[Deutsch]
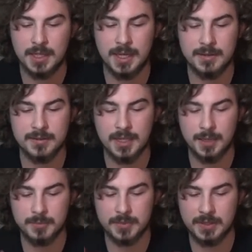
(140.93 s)
Heißt, ihr
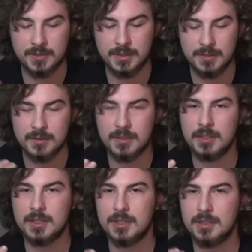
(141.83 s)
habt nicht
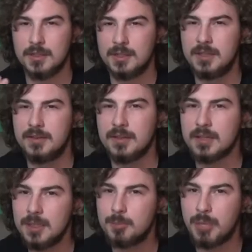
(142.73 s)
diesen
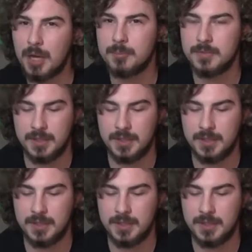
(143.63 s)
Glycerin-Pump,